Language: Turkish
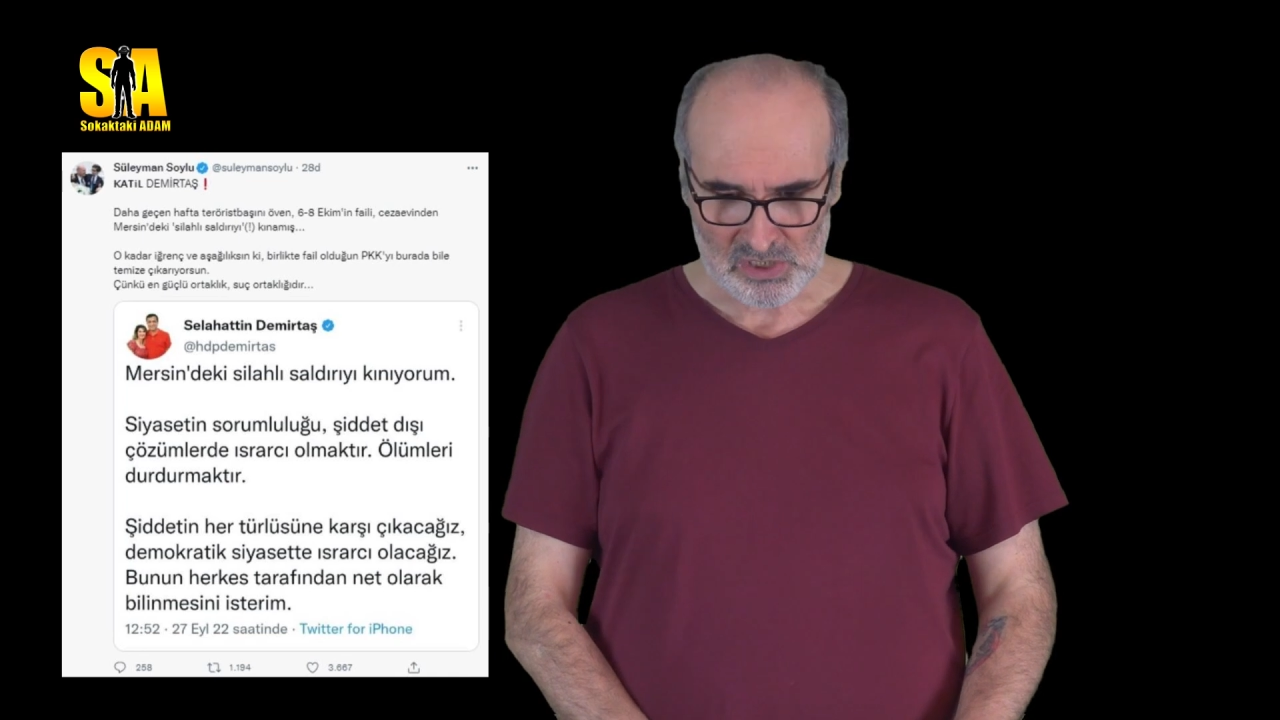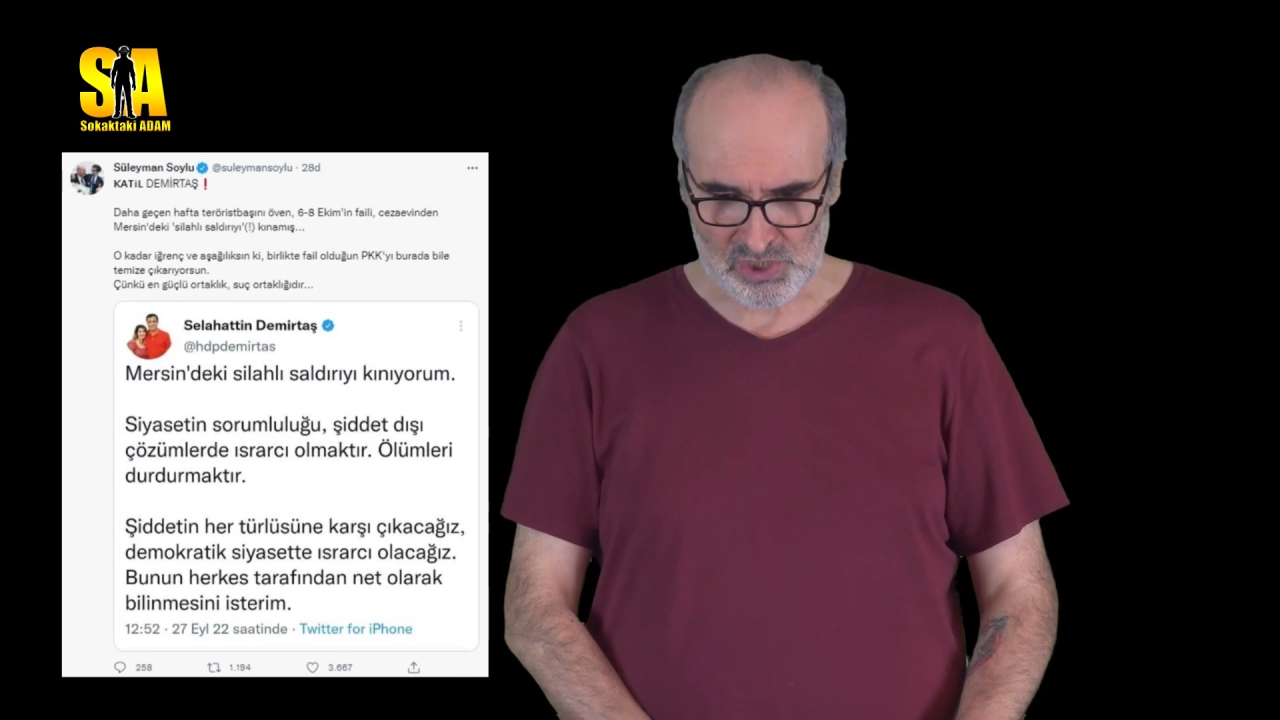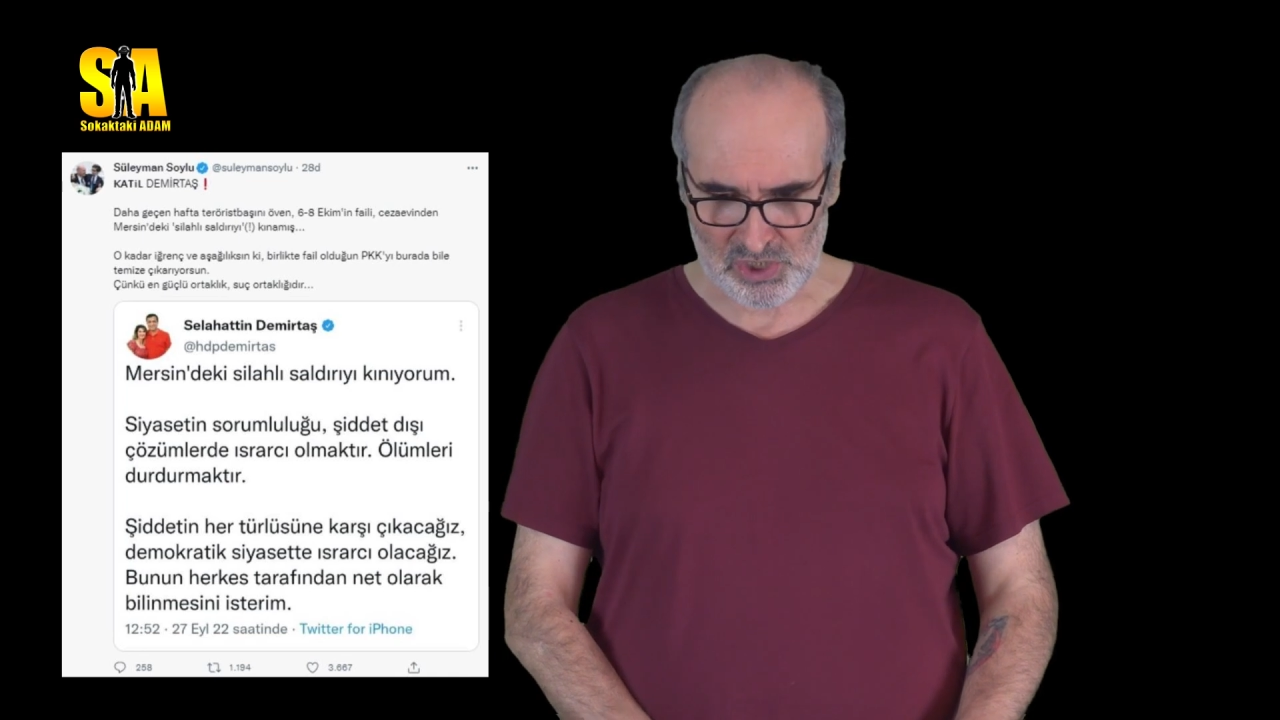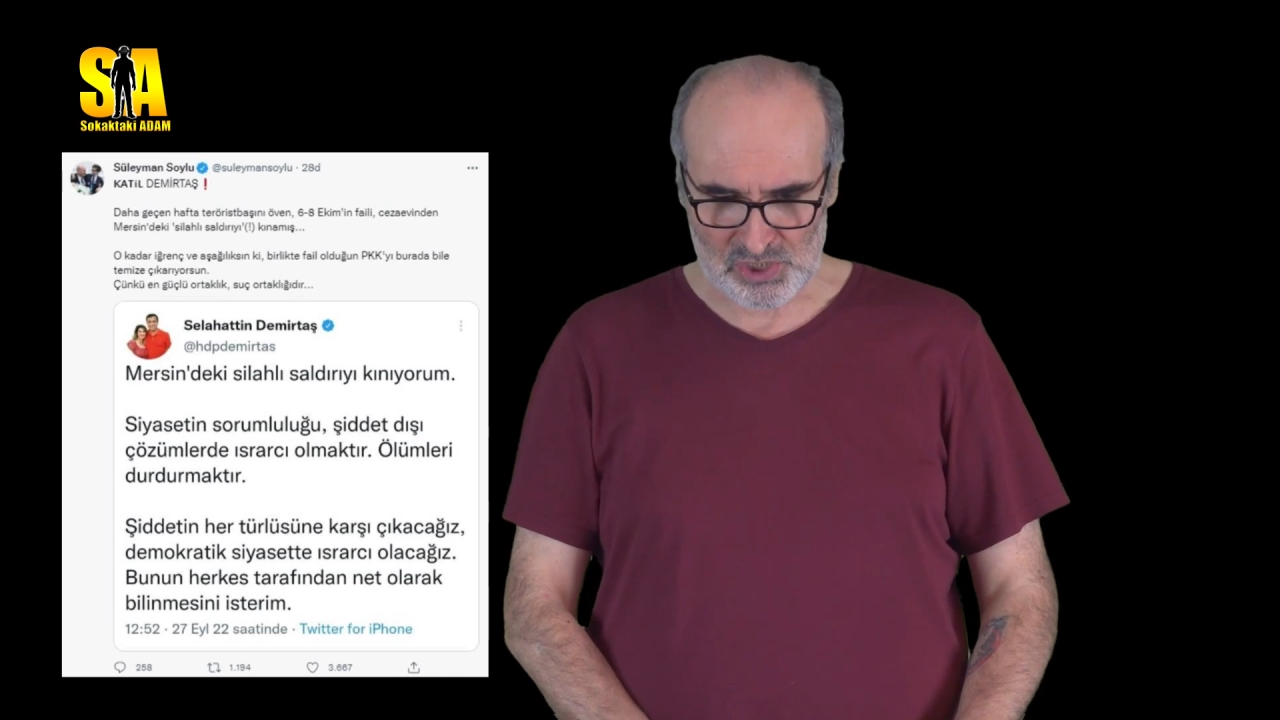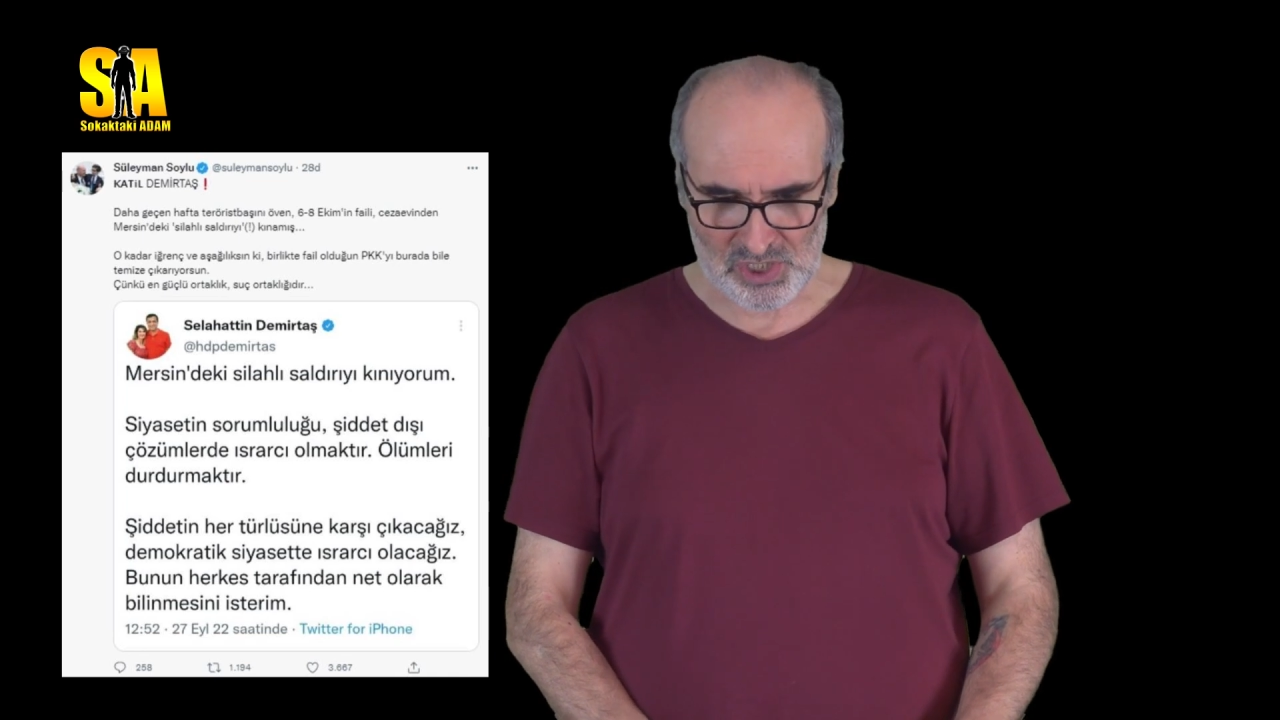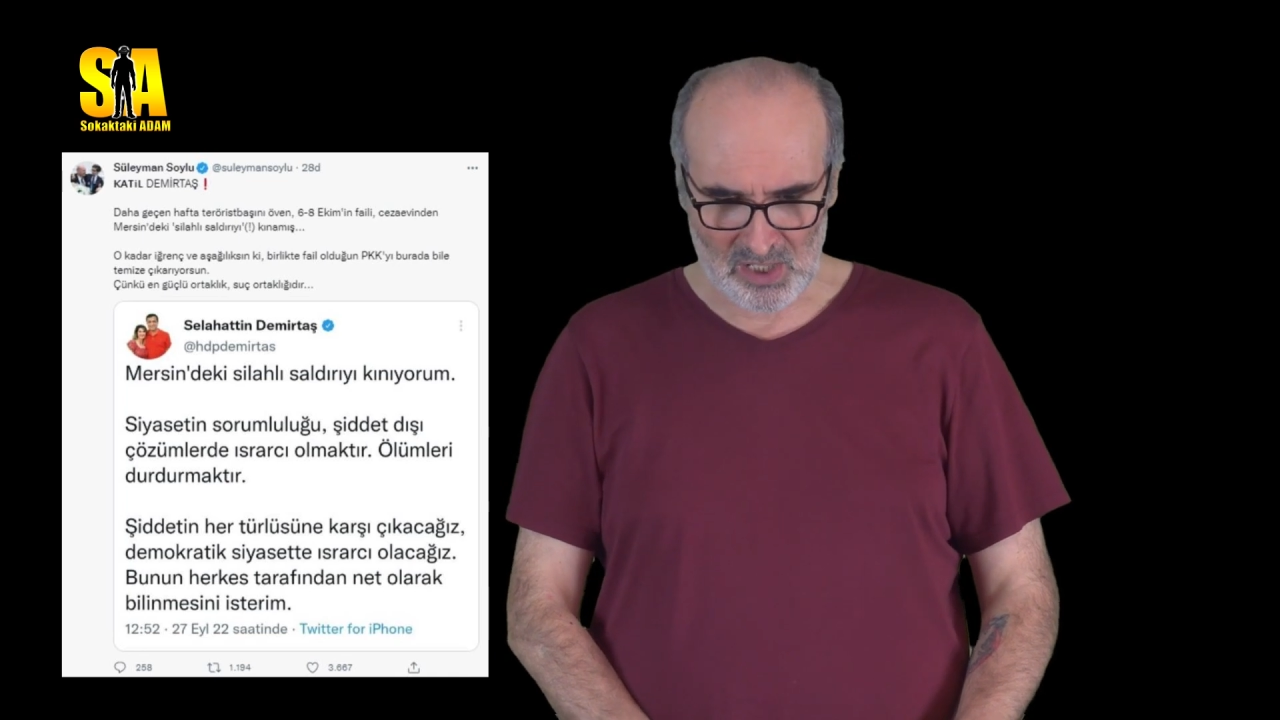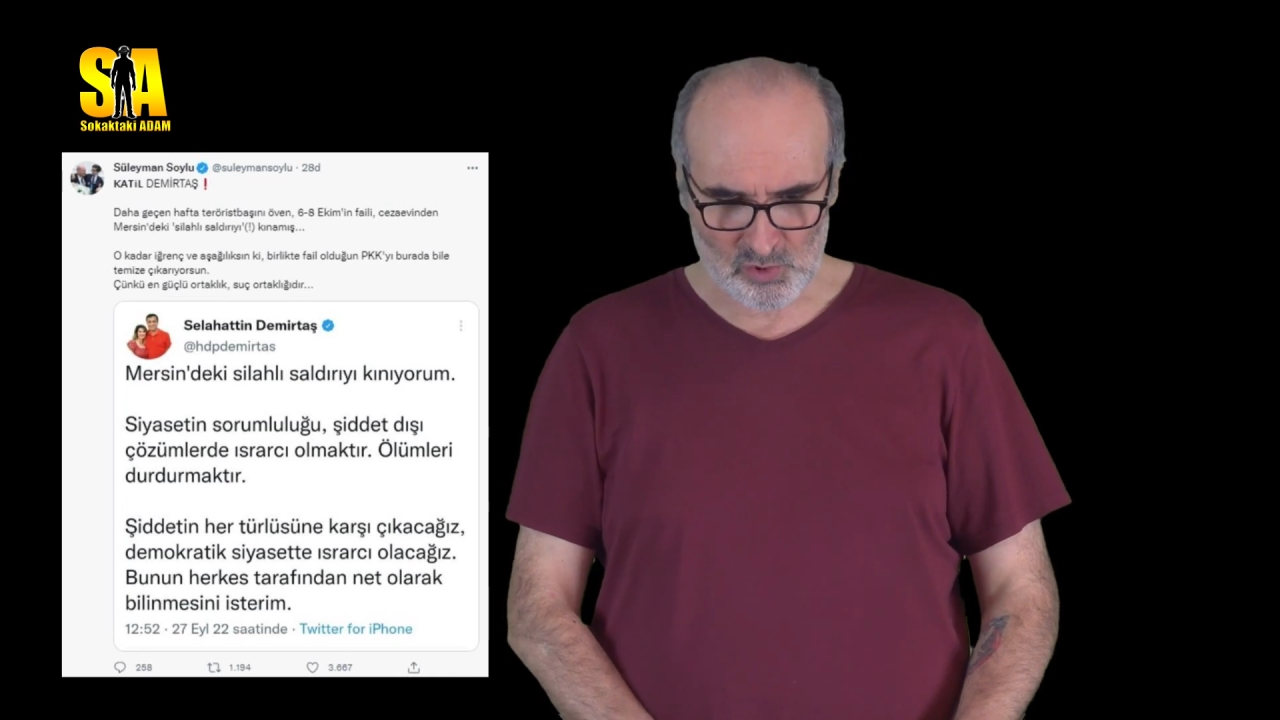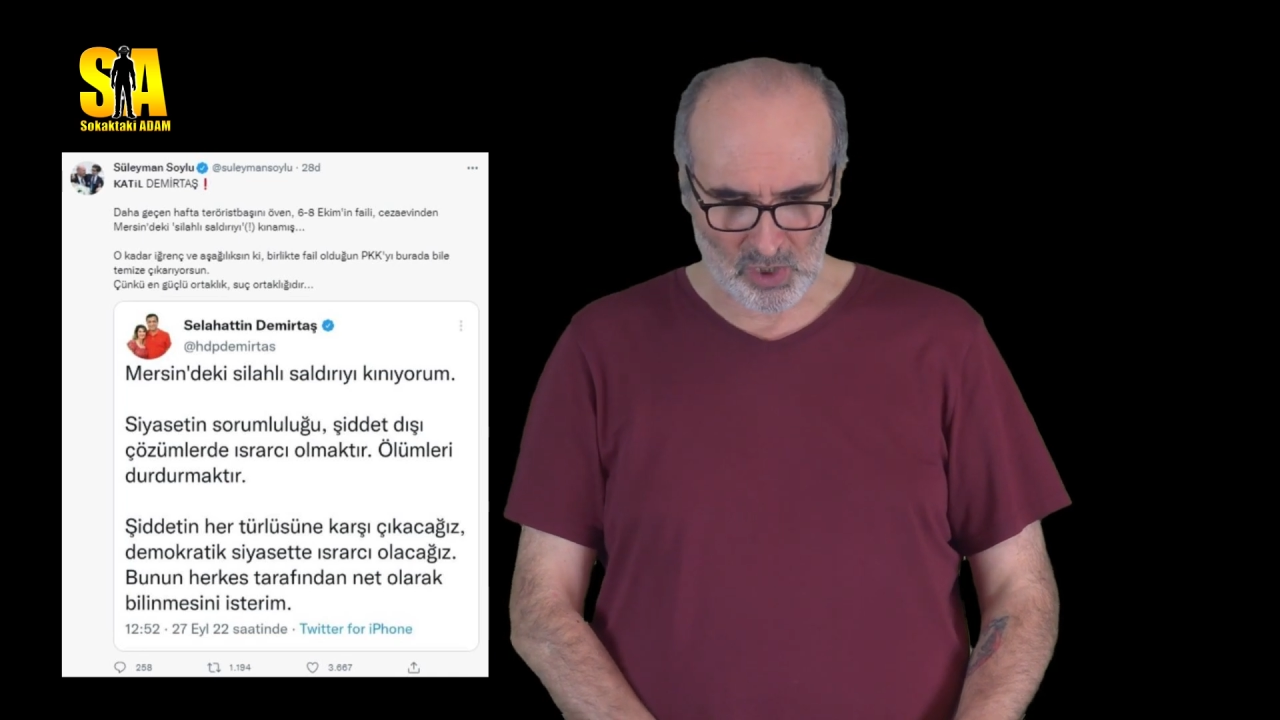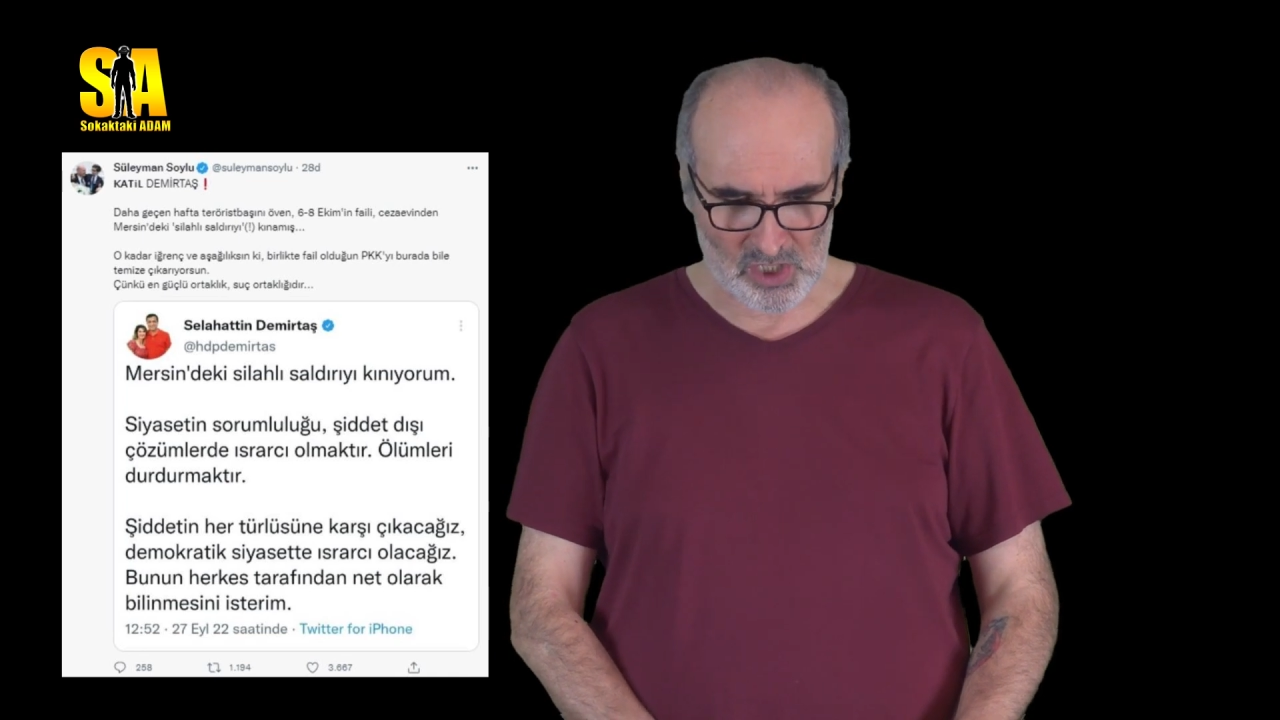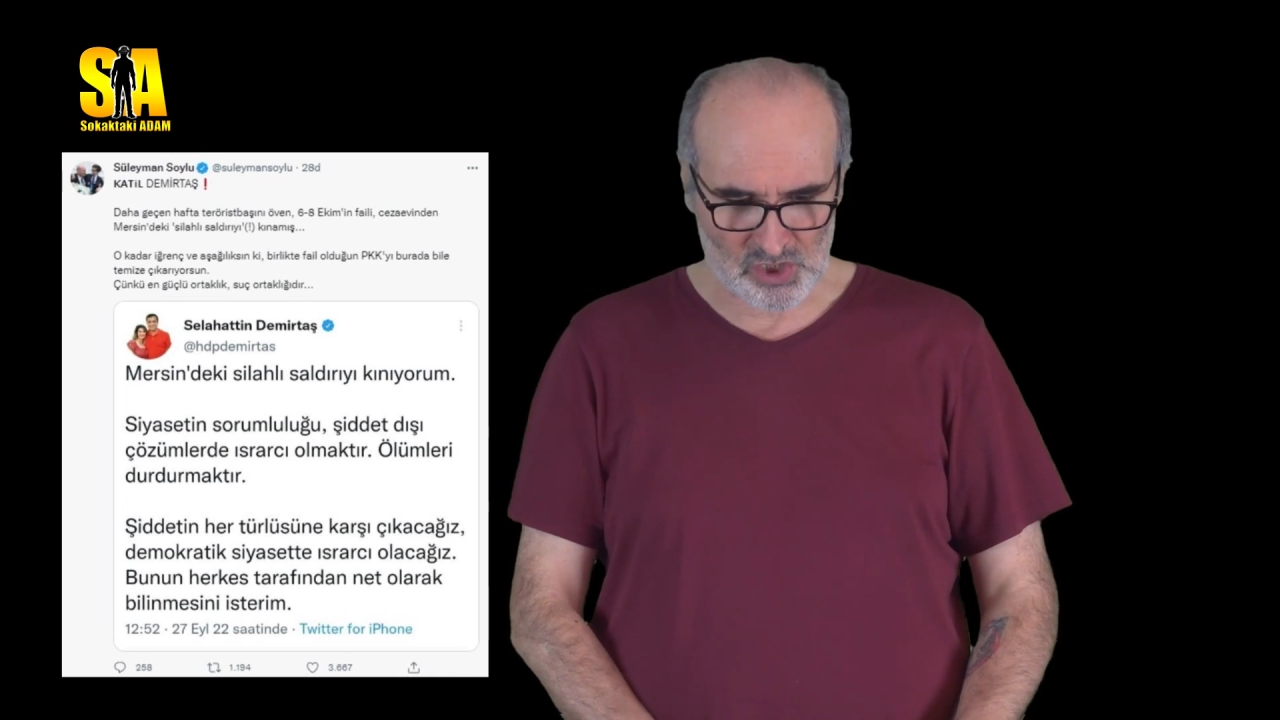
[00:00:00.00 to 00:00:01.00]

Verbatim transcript: çıkıştan sonra